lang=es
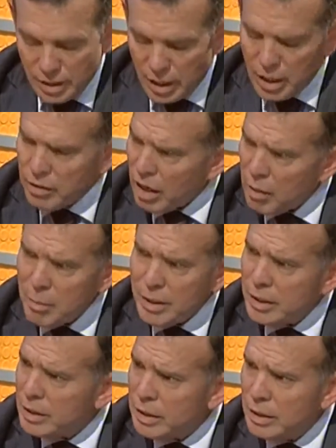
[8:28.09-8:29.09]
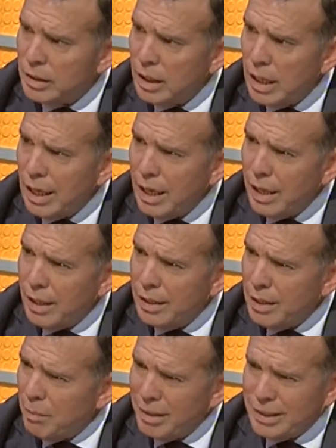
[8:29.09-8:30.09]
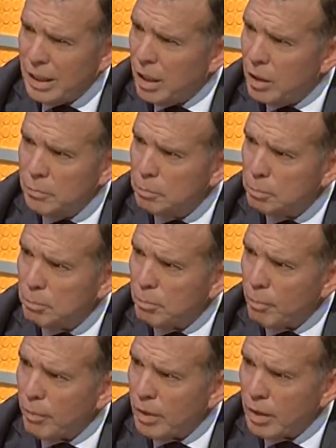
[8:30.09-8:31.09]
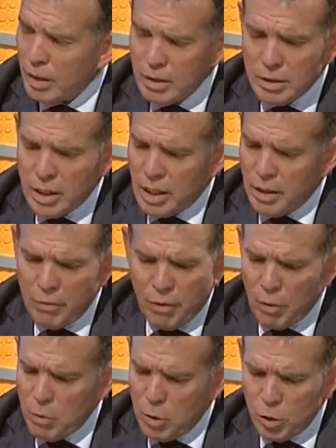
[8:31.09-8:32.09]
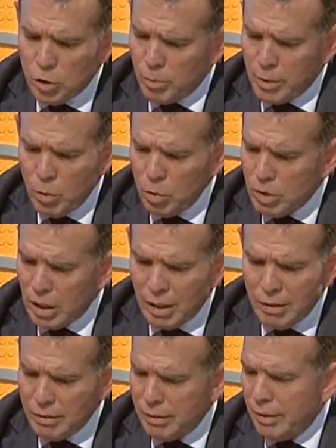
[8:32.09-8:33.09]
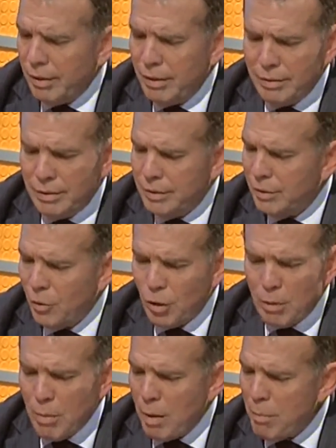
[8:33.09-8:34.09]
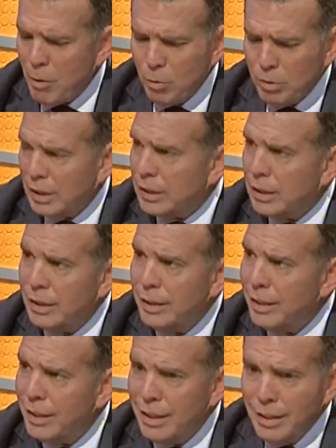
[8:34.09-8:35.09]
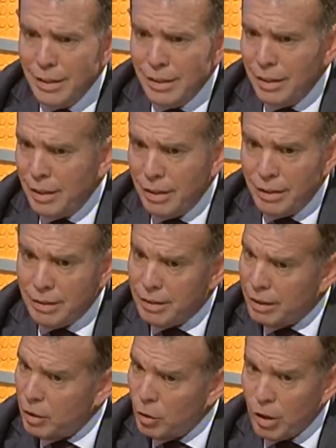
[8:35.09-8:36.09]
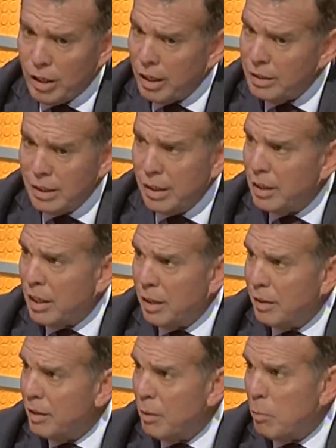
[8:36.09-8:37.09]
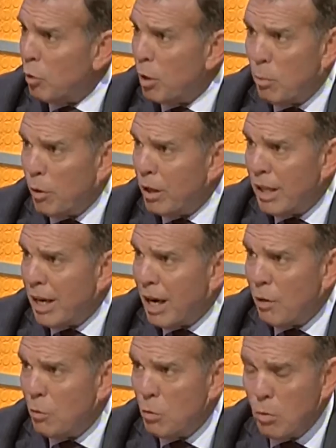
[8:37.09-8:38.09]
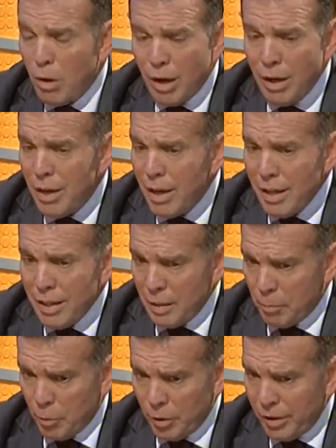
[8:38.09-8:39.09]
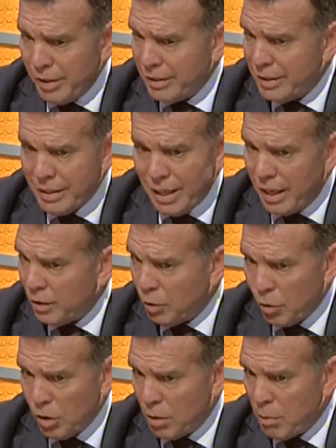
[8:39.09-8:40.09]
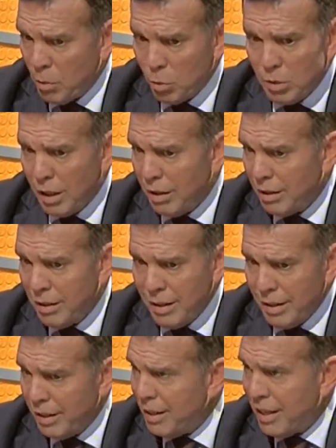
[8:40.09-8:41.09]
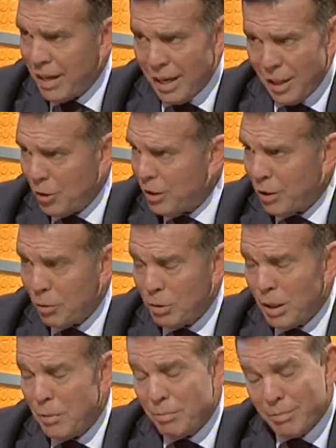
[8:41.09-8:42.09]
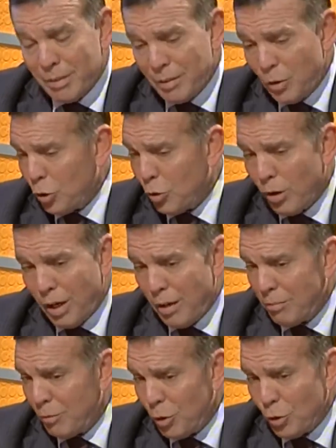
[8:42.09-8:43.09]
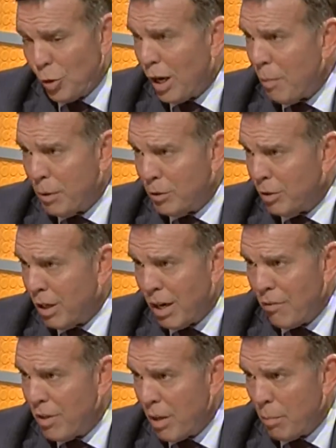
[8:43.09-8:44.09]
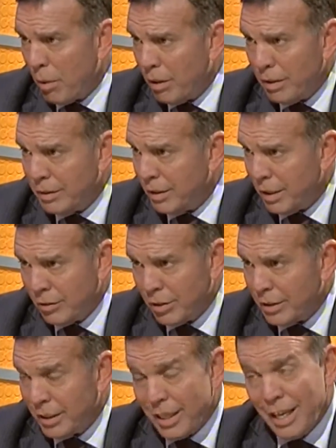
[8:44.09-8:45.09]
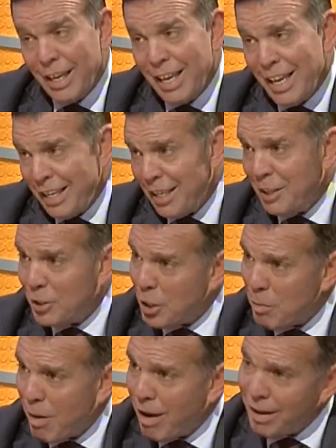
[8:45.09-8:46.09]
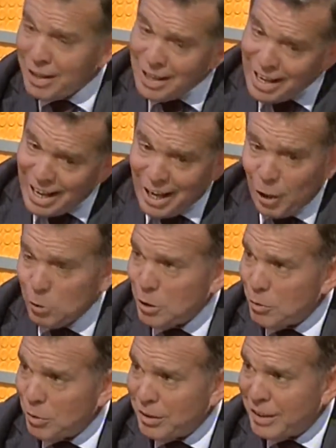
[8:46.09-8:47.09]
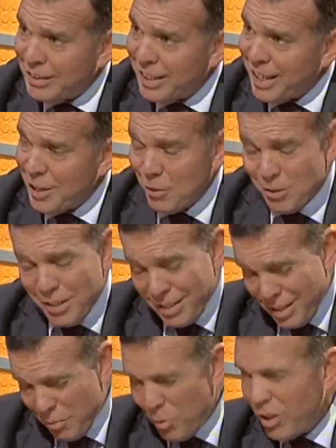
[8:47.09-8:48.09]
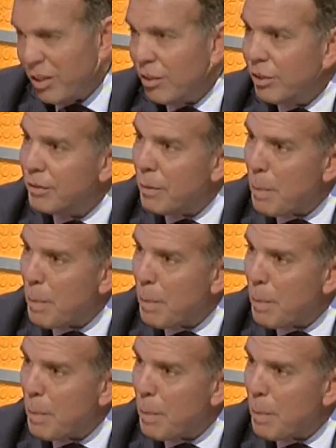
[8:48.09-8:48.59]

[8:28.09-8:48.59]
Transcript: Sí, realmente. ¿Te gusta esto? Demasiado. Dijiste el momento más feliz de mi vida. fabuloso. Me gusta. Es lo que más me gusta hacer. Y tengo la gracia de, que, de poder llegar a un lugar poder decir que esto es lo que me gusta y llegar a donde te guste. Y no todas las, no todas las personas en la vida pueden decir eso. Así que, y encima a los 56 años, o sea que es muy lindo.